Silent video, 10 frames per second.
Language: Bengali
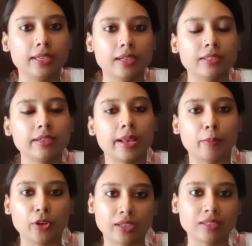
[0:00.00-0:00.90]
ডিটারজেন্ট
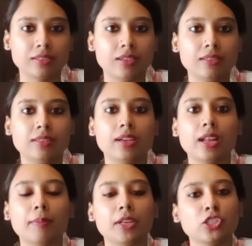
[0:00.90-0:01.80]
এমন একটা জিনিস
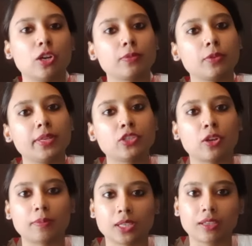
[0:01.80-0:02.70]
যেটা আমরা সব সময়
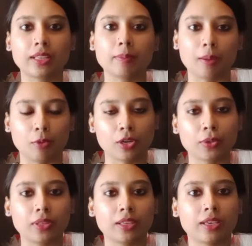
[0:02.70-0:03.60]
সব জায়গাতেই ব্যবহার
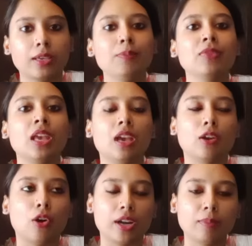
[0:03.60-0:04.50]
করে থাকি
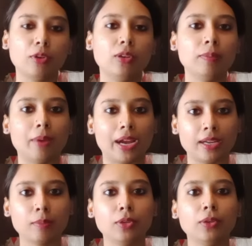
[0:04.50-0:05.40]
ঘরে বলুন
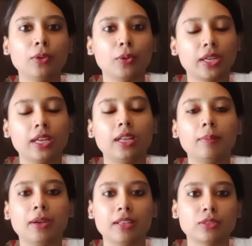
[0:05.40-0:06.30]
বাইরে বলুন হোটেলে
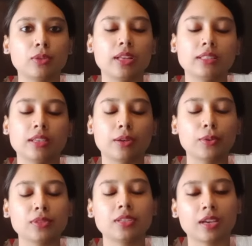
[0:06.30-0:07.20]
বা রেস্তোরাঁয় যে
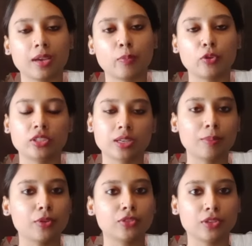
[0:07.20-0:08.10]
কোনো জায়গায় পরিষ্কার
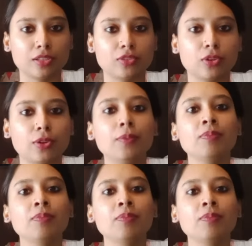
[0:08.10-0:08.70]
পরিচ্ছন্নের জন্য